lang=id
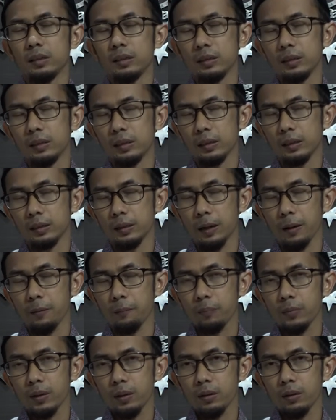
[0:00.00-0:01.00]
diri kita.
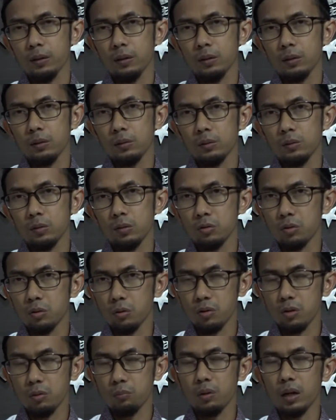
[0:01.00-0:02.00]

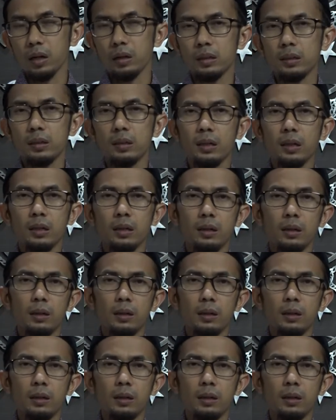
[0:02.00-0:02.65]
Justru sebaliknya,